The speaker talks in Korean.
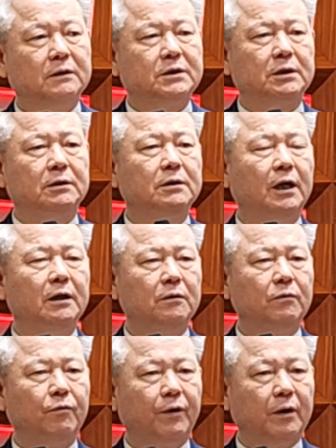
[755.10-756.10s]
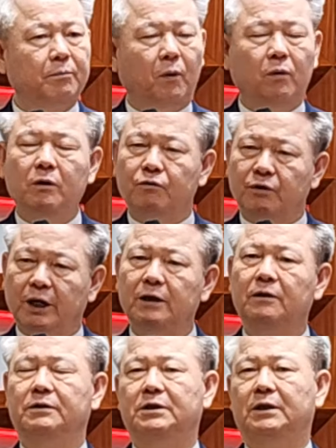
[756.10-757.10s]
징계는 회복을
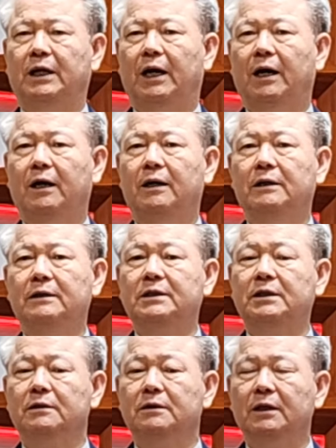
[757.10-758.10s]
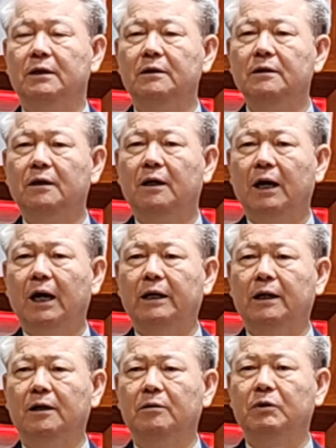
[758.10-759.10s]
위한 것이다. 징계는
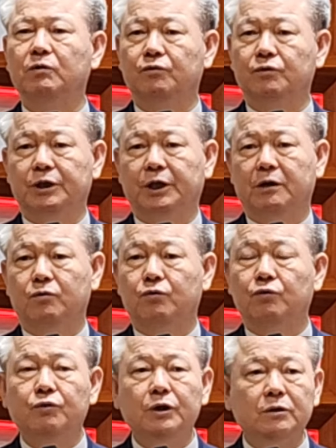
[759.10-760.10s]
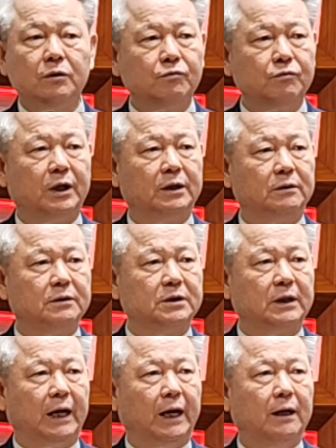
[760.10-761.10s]
하나님이 우리의 유익을 위한
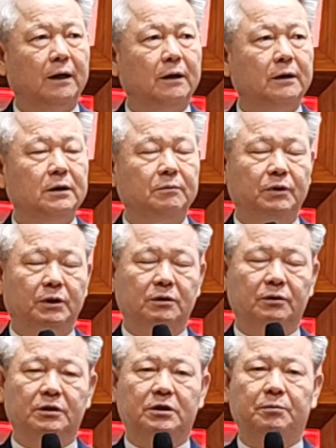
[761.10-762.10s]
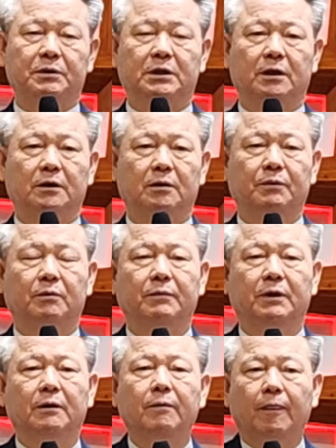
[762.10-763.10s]
것이다. 히브리서 12장에
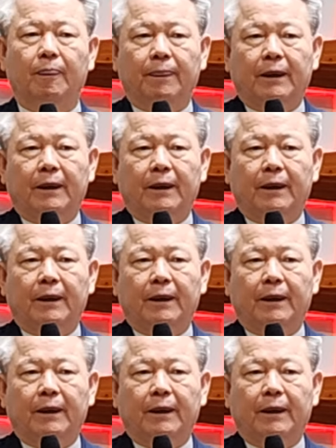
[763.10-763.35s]
보면